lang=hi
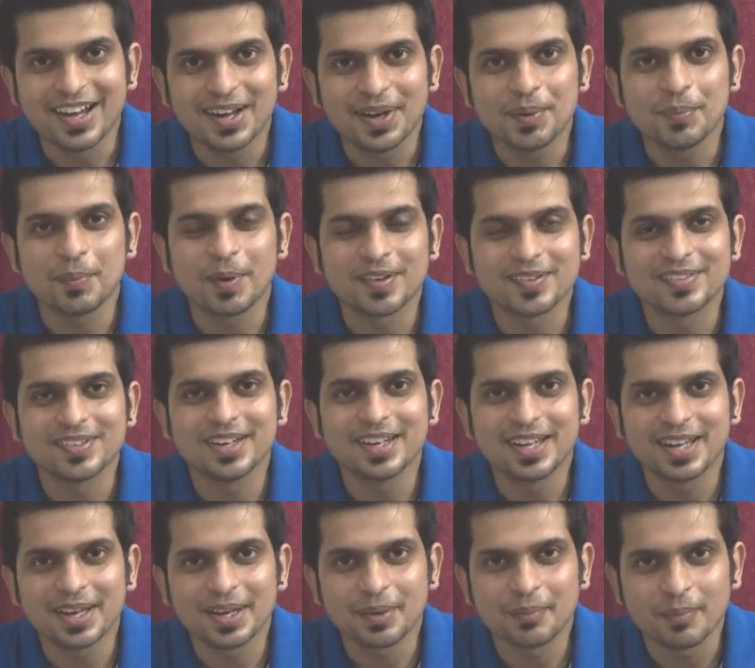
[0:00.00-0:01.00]
किया
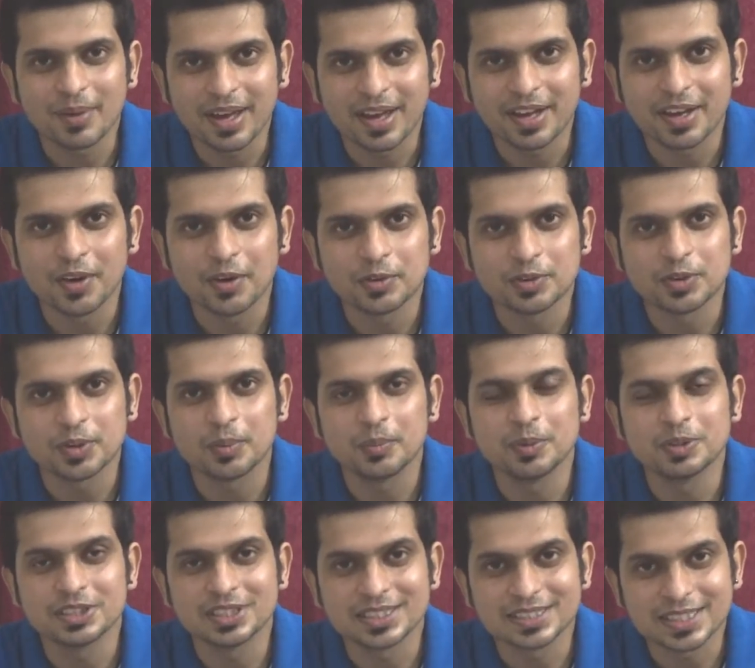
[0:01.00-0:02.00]
पर्सनली अगर मैं कहूँ तो
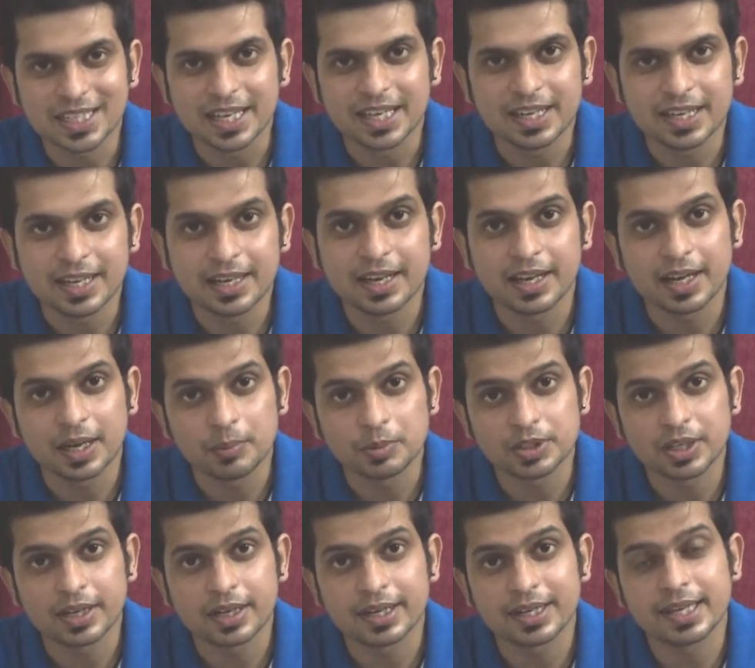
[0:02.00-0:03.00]
मुझे सही नहीं लगा
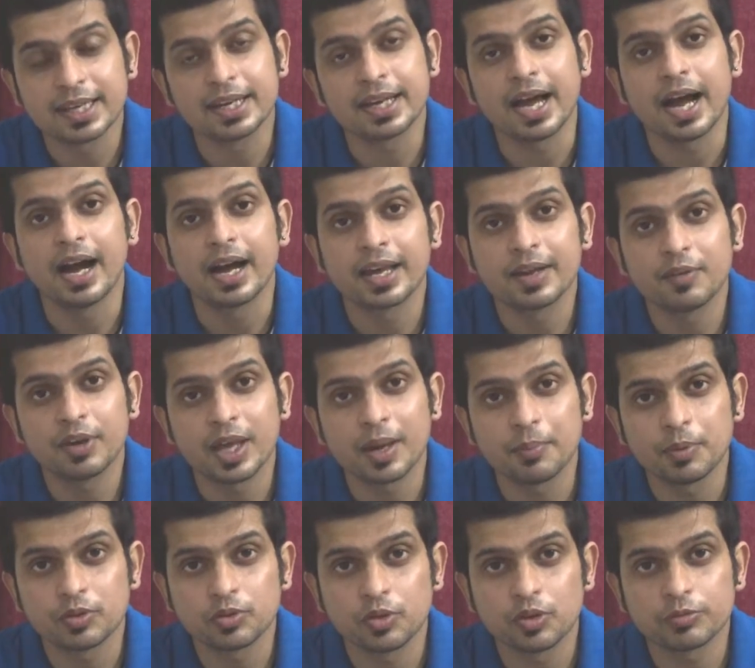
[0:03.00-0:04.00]
मुझे लगा ये आगे वाले
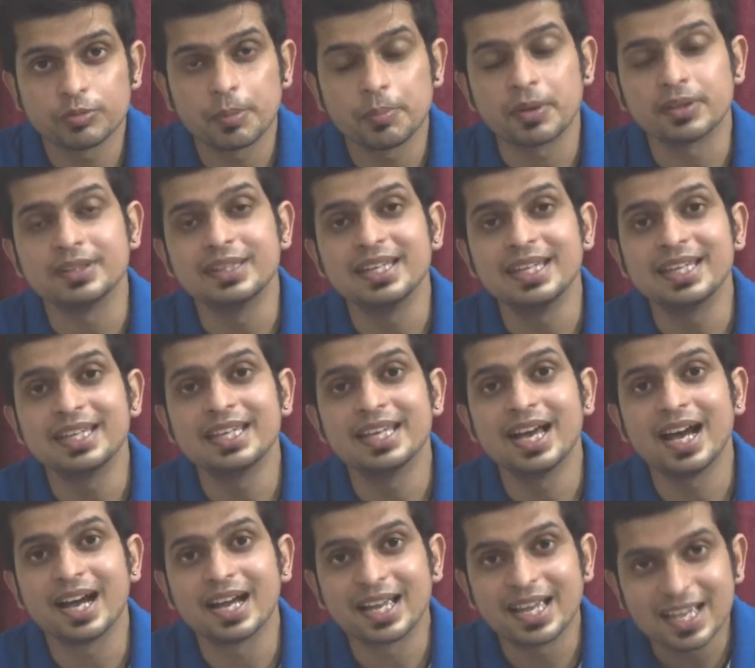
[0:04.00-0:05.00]
एपिसोड्स में प्रतीक
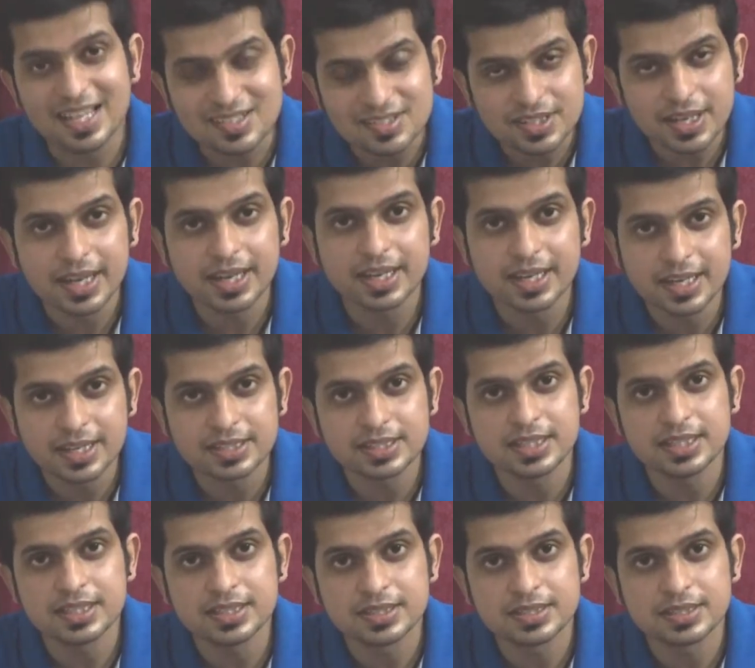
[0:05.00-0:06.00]
के अगेंस्ट जाएगी ये
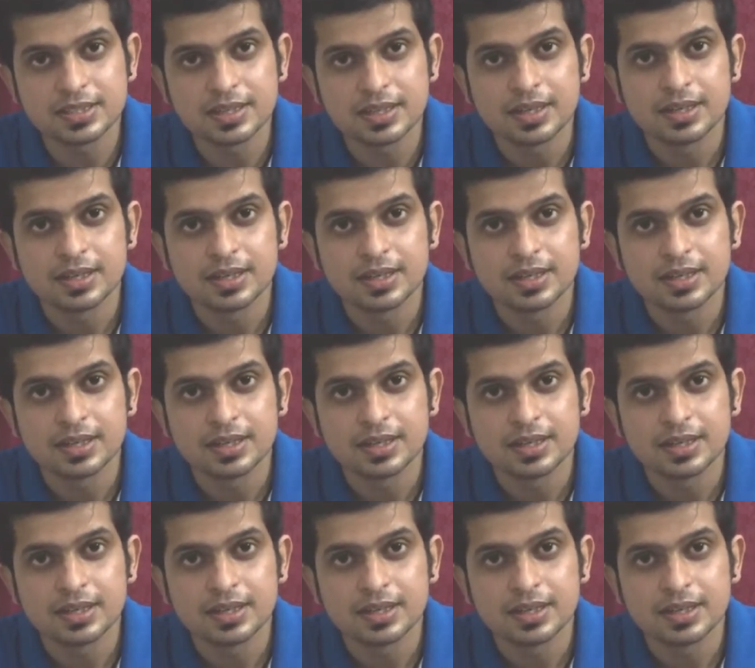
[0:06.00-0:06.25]
चीज़